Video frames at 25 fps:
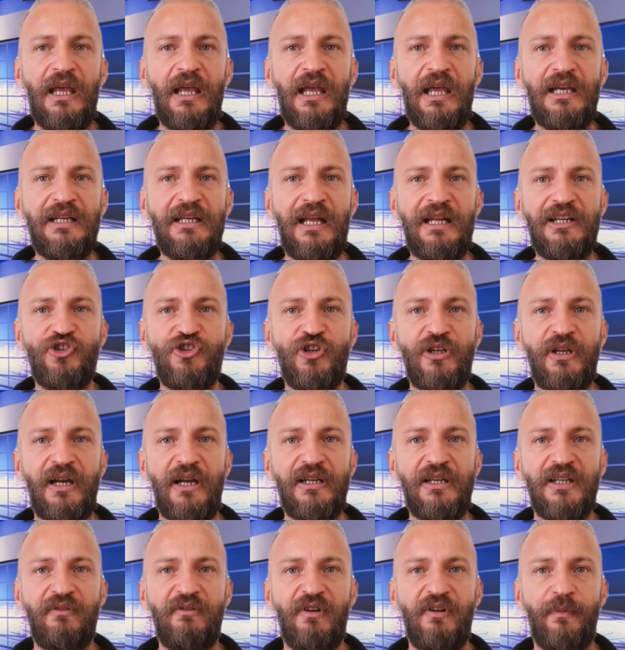
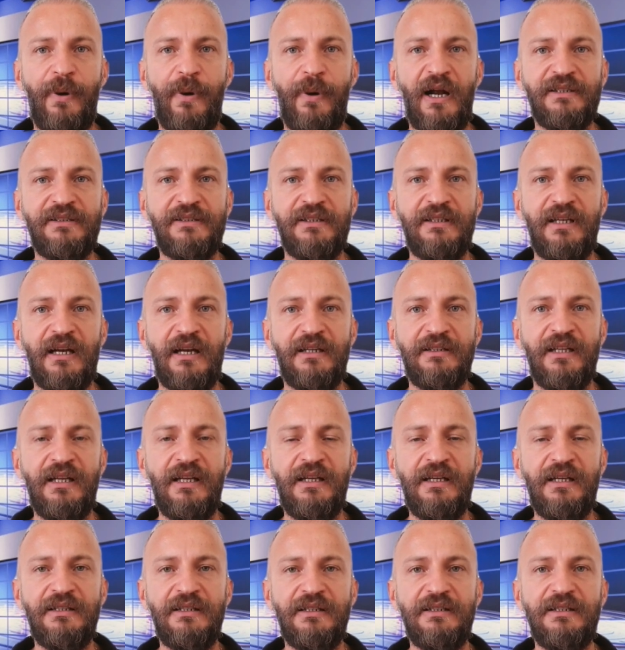Eğlencelerde ve
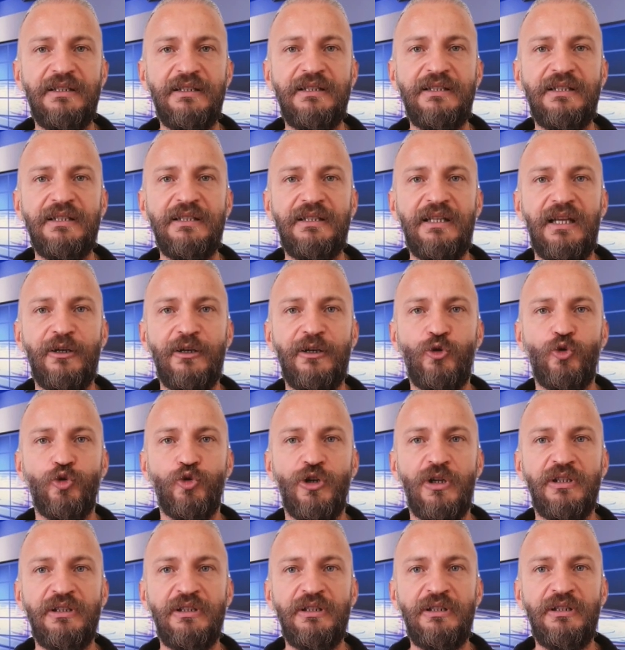partilerde 2G
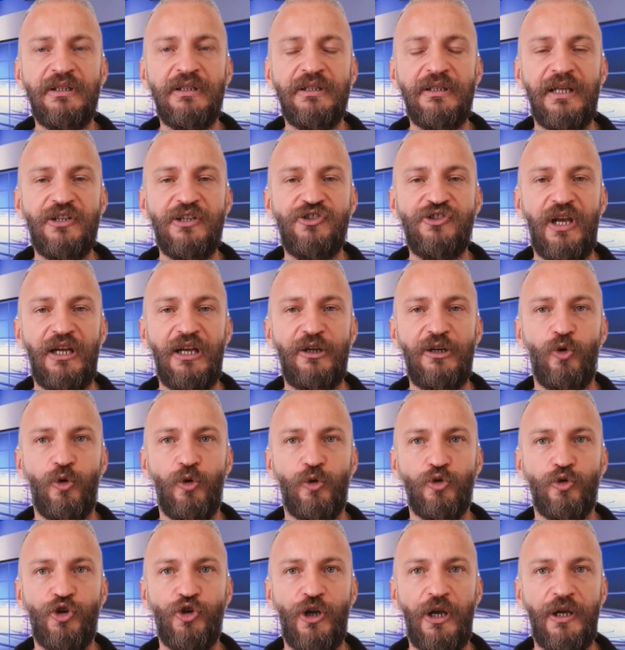kuralı geçerli
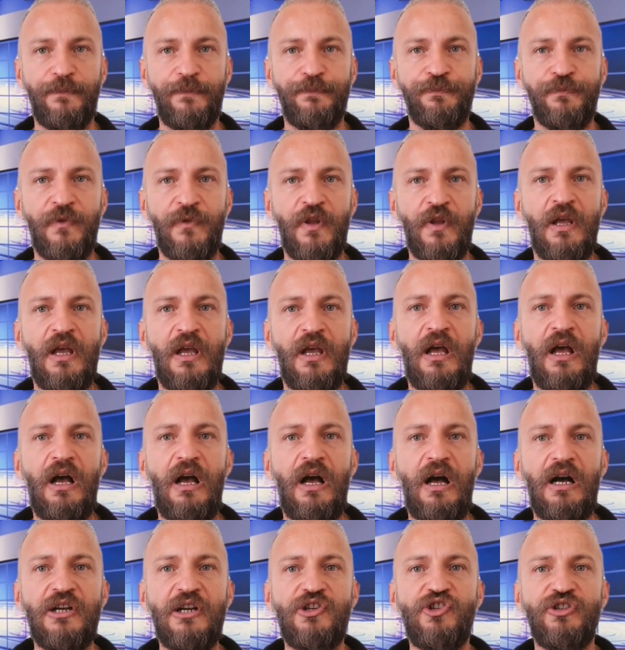olacak.
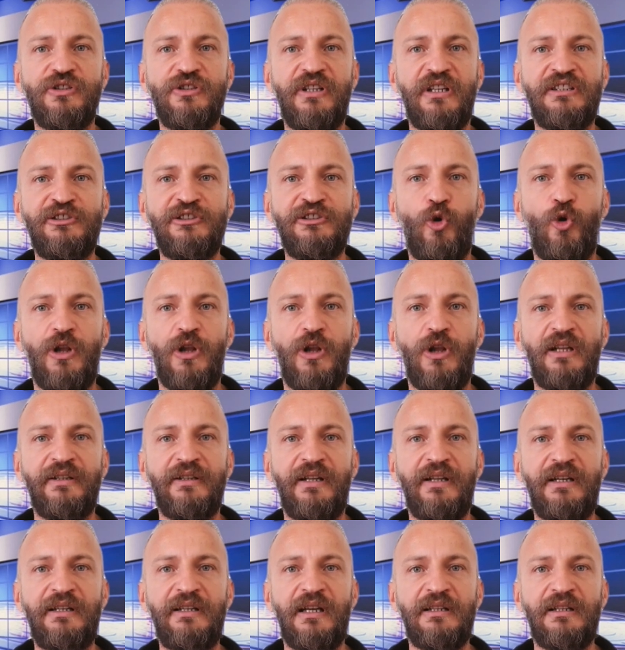Aşılarını
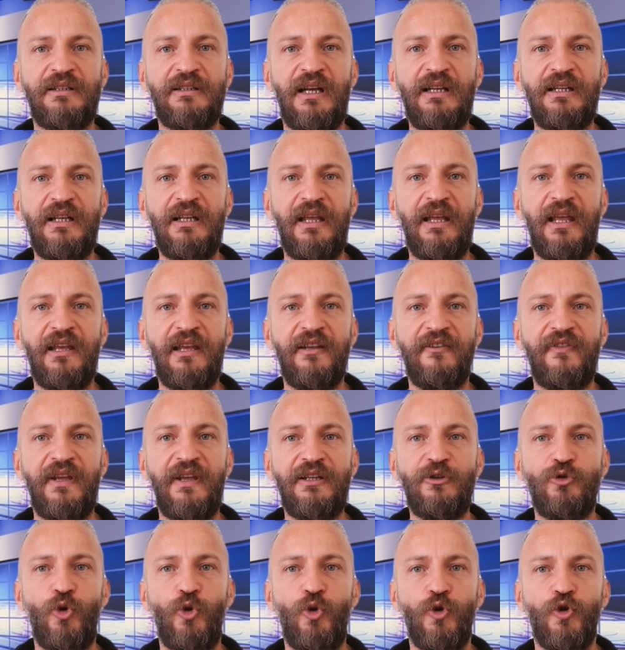olanlar ya da
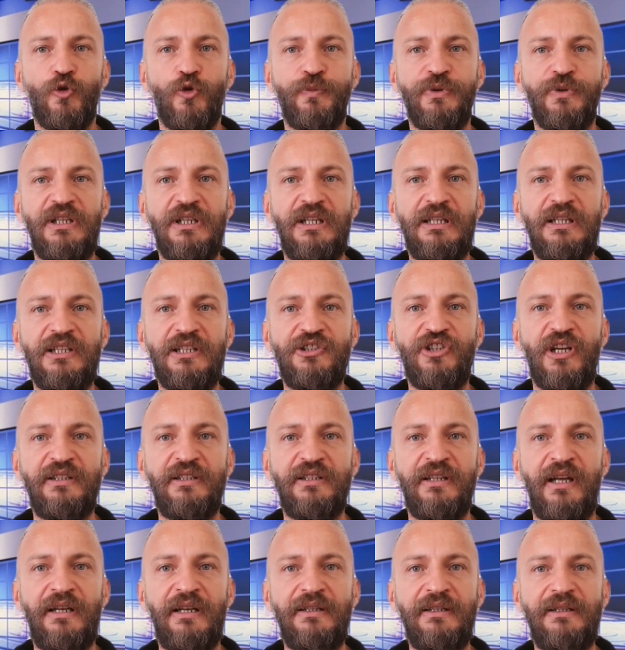enfekte olup
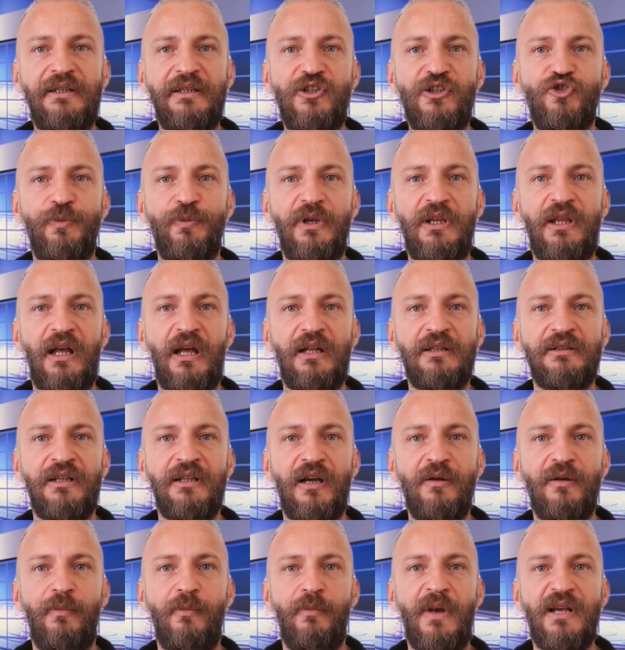iyileşenler iç
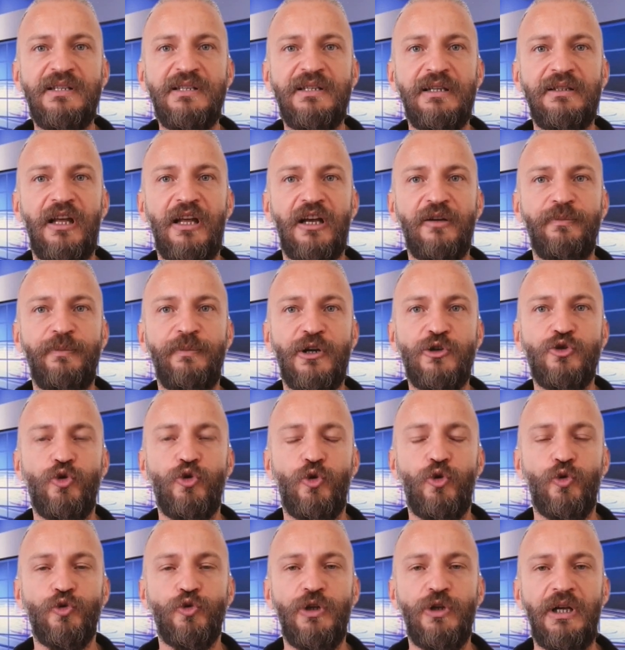mekanda maske takmak
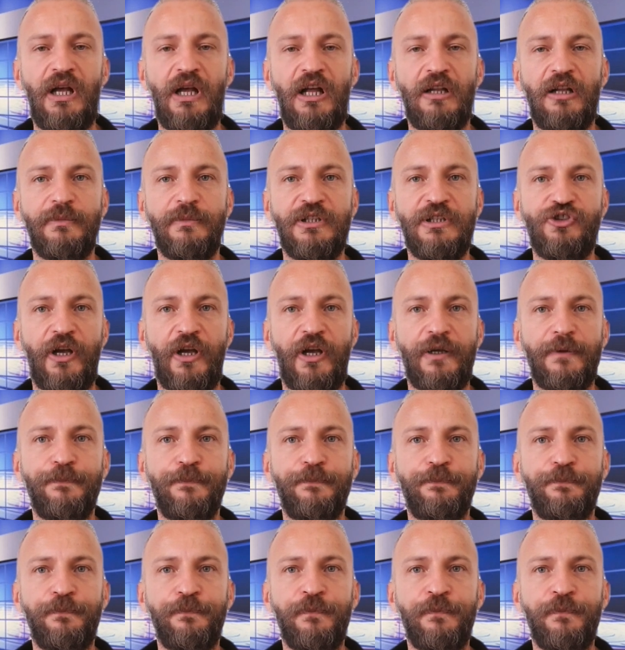zorunda kalmayacak.